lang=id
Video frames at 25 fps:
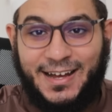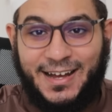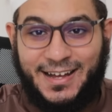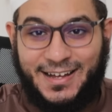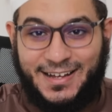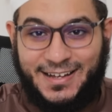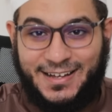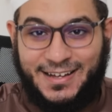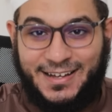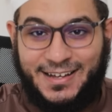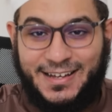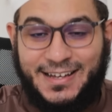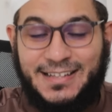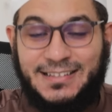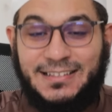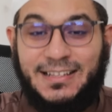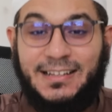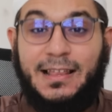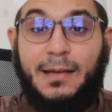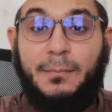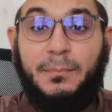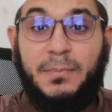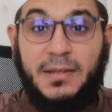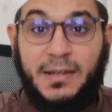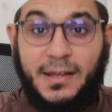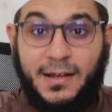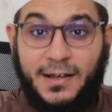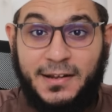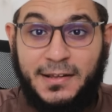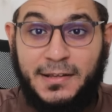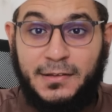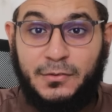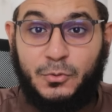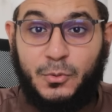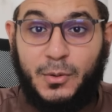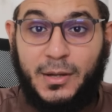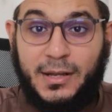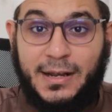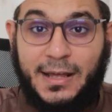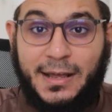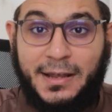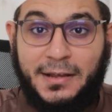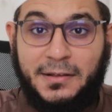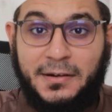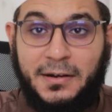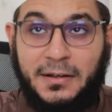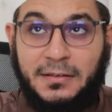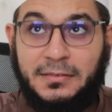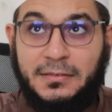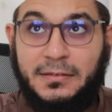Ah, tetapi dengan hitungan
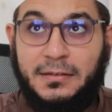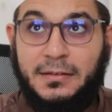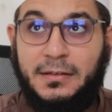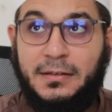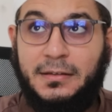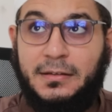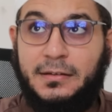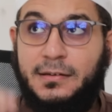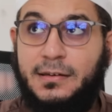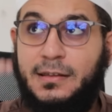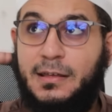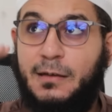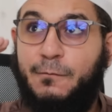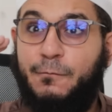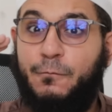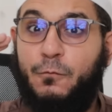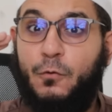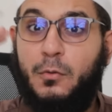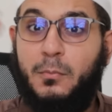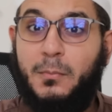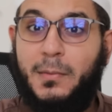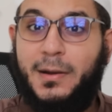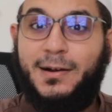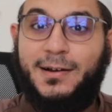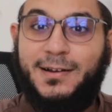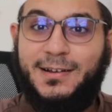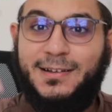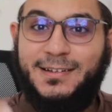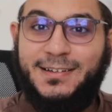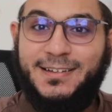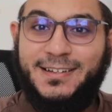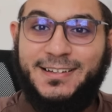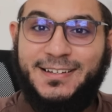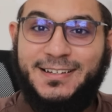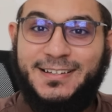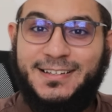akhirat, dia full mark.